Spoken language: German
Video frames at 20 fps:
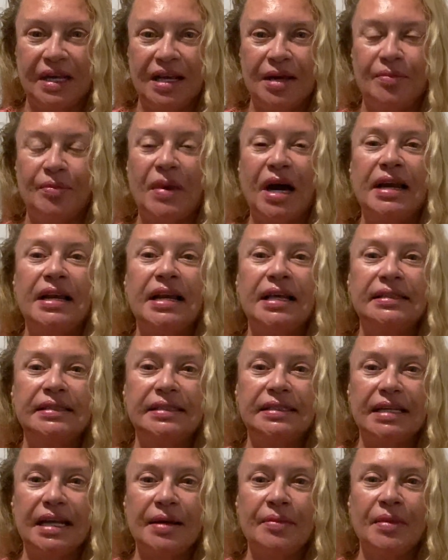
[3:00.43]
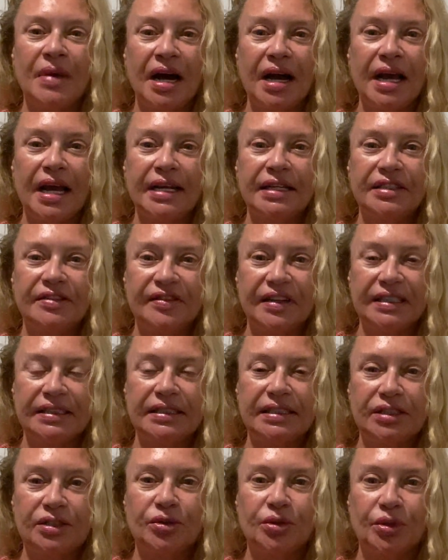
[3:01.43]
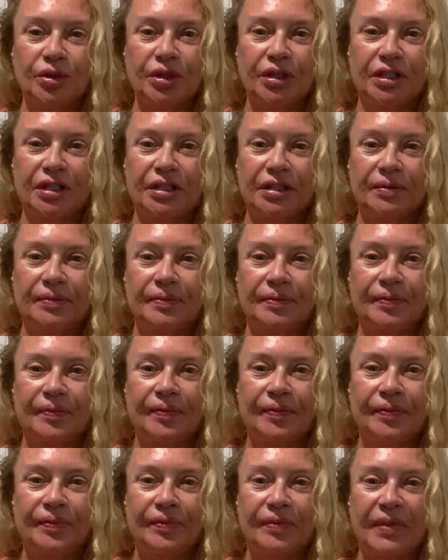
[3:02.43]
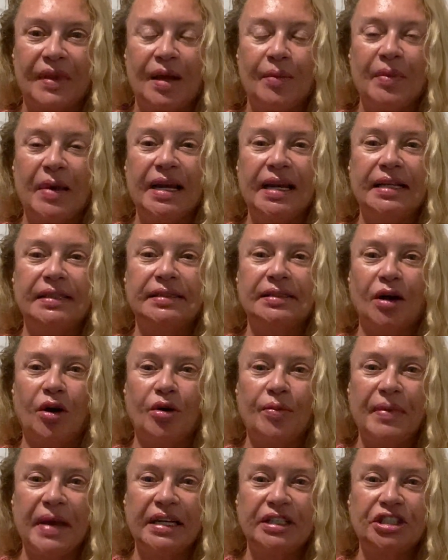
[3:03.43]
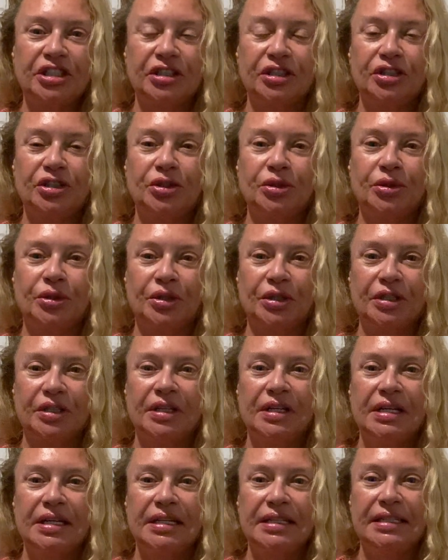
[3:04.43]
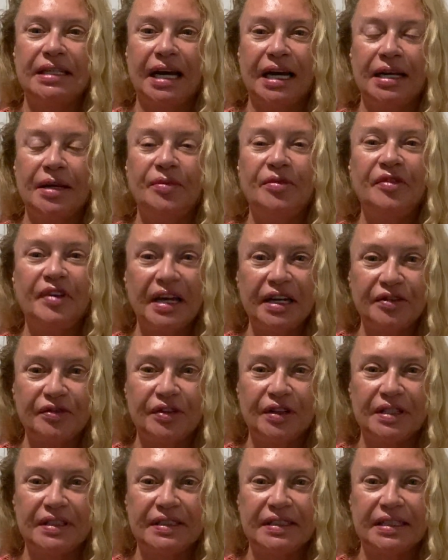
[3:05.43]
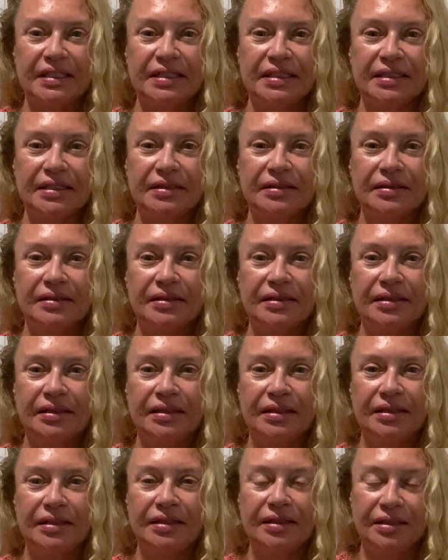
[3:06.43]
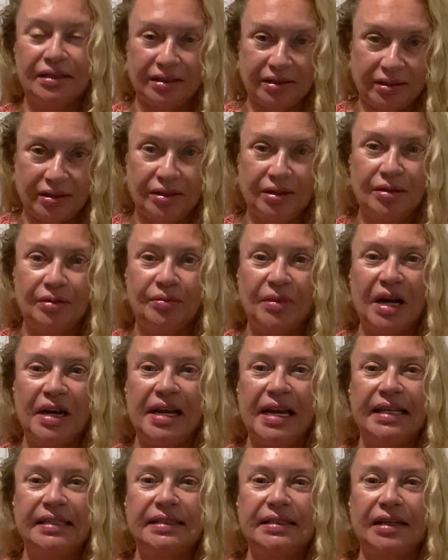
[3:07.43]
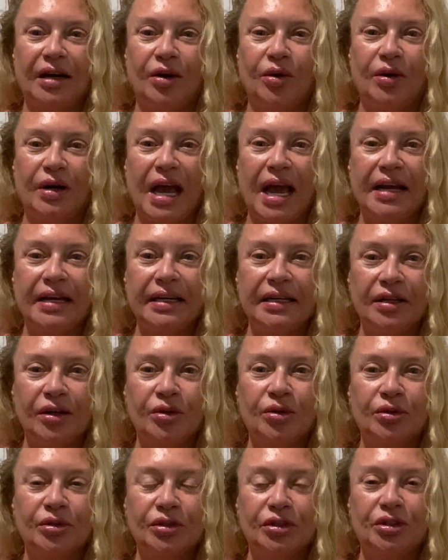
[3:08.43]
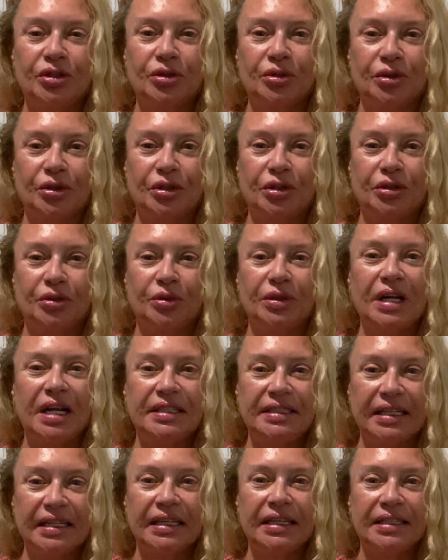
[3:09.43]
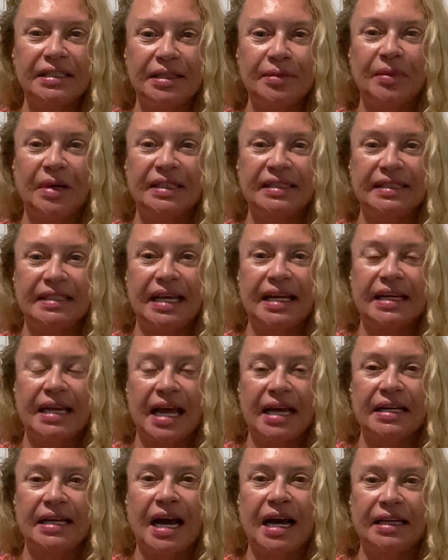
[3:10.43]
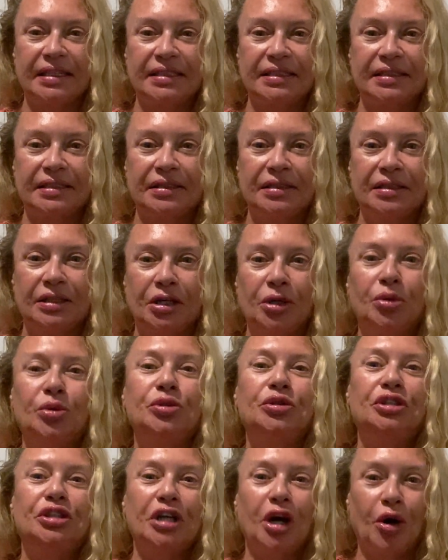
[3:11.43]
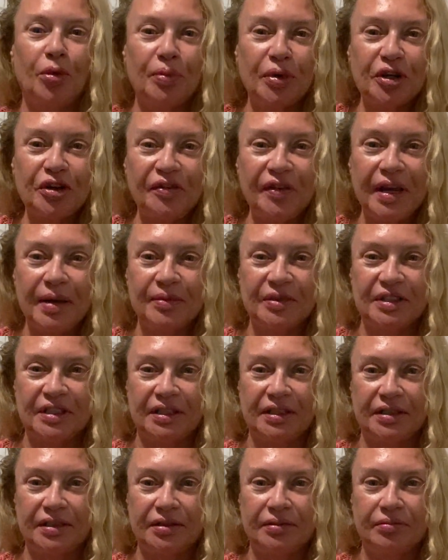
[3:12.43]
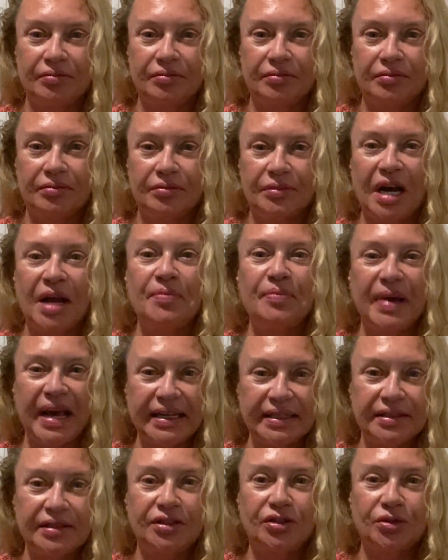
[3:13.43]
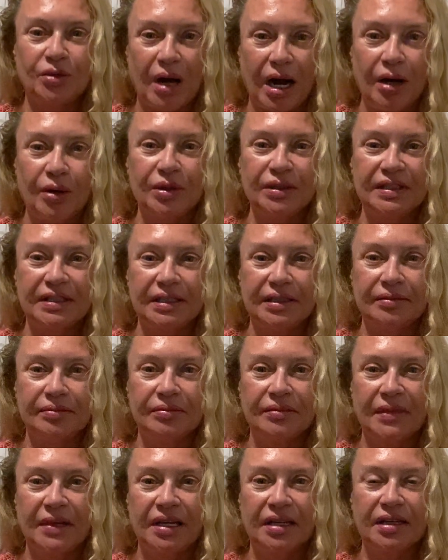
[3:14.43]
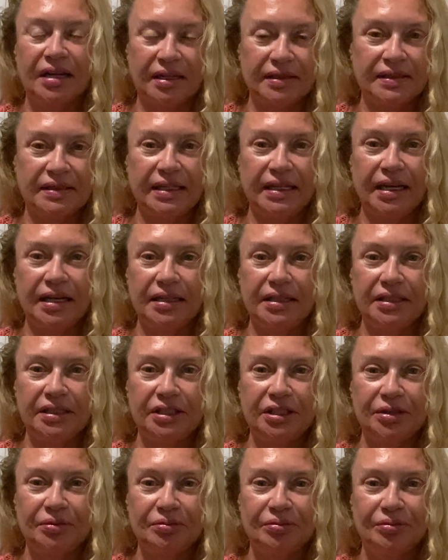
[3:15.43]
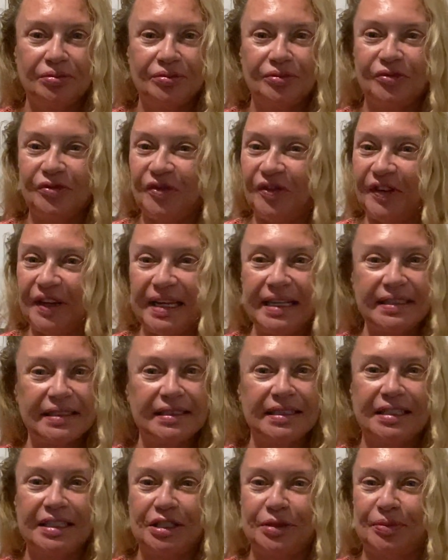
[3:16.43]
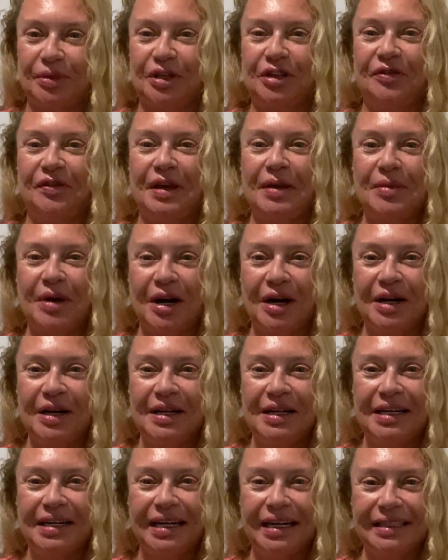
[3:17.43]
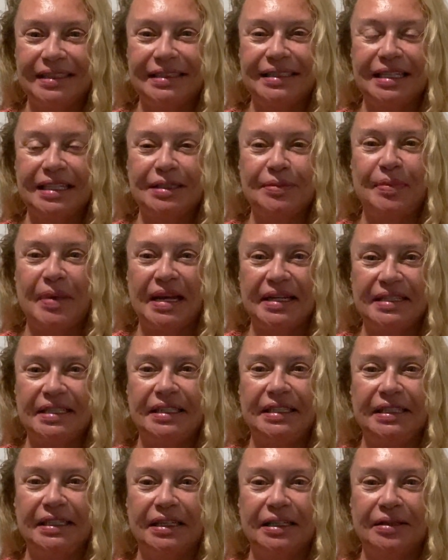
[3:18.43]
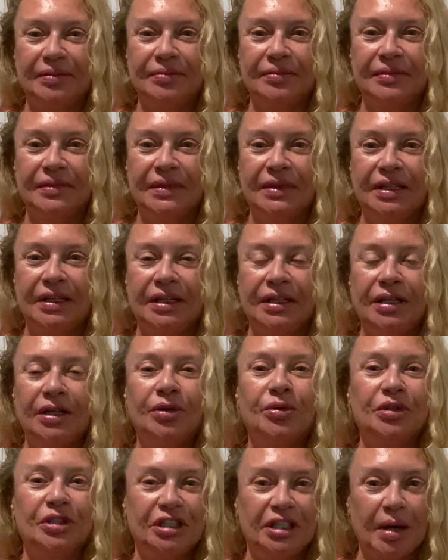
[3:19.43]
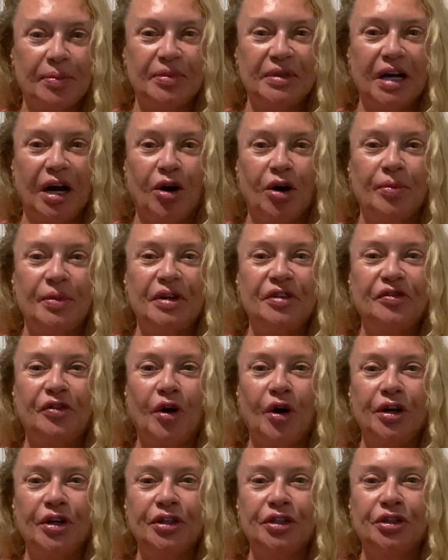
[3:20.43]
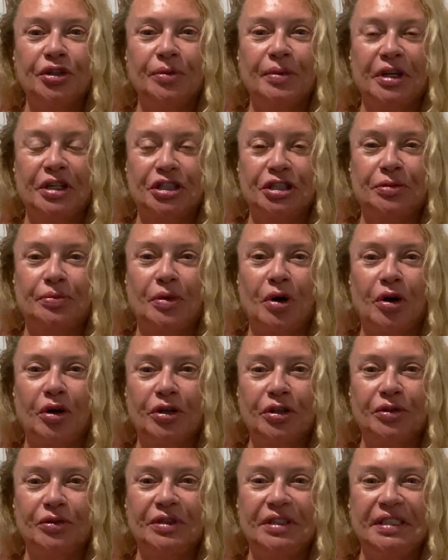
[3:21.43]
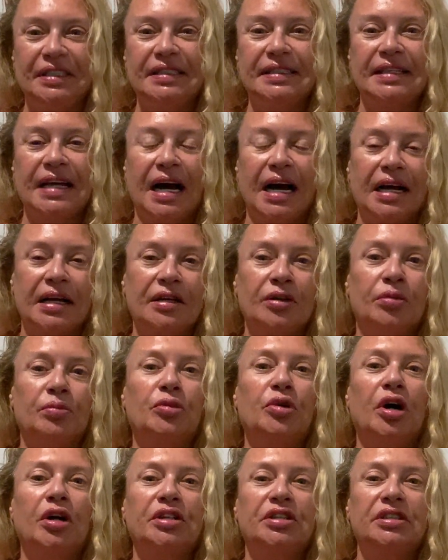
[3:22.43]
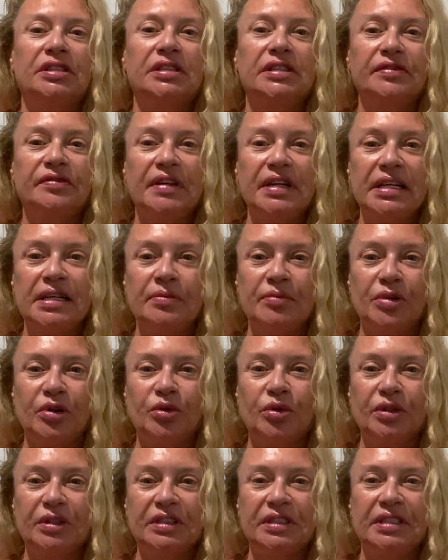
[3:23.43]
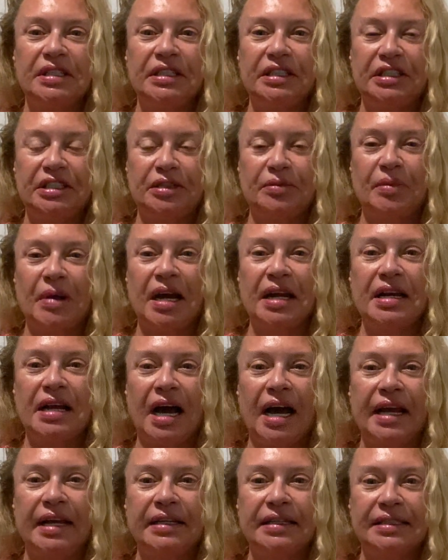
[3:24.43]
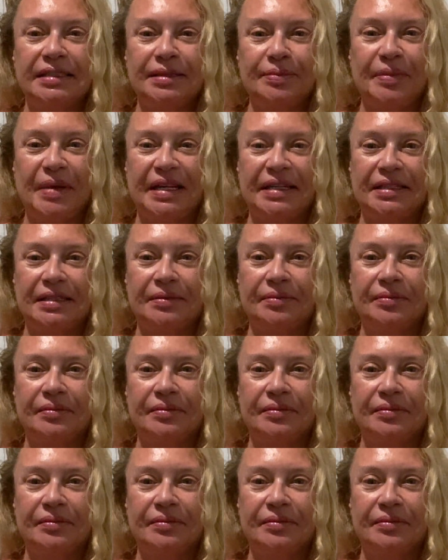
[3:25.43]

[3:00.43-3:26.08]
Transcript: Man lässt immer etwas zurück. Man lässt auch Menschen zurück, die einem wertvoll sind. Man lässt auch Erinnerungen zurück oder Dinge, die man sehr gerne hat und die auch bequem sind. Mein Bett zu Hause, ganz ehrlich, wesentlich bequemer als das Bett hier. Und ich habe da auch mit Freunden drüber gesprochen und die sagen, um Gottes Willen bloß nicht mein eigenes Bett.